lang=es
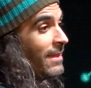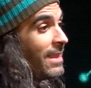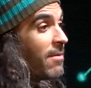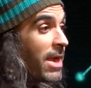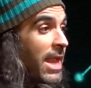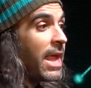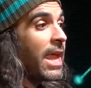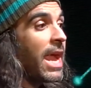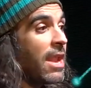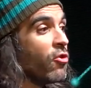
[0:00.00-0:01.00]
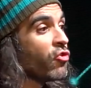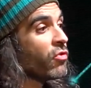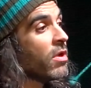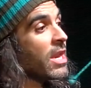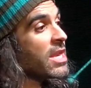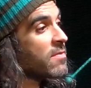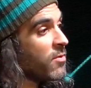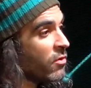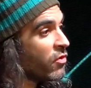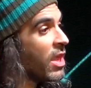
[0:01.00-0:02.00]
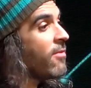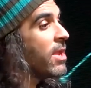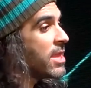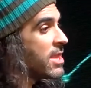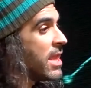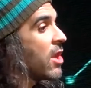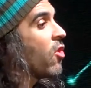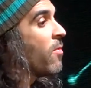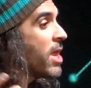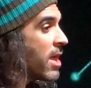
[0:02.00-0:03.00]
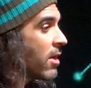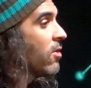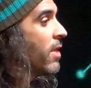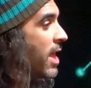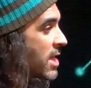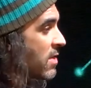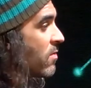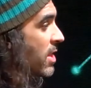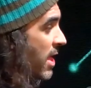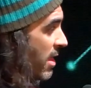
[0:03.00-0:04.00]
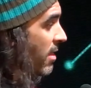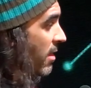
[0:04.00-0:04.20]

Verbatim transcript: de tal manera que a los responsables del gobierno de la seguridad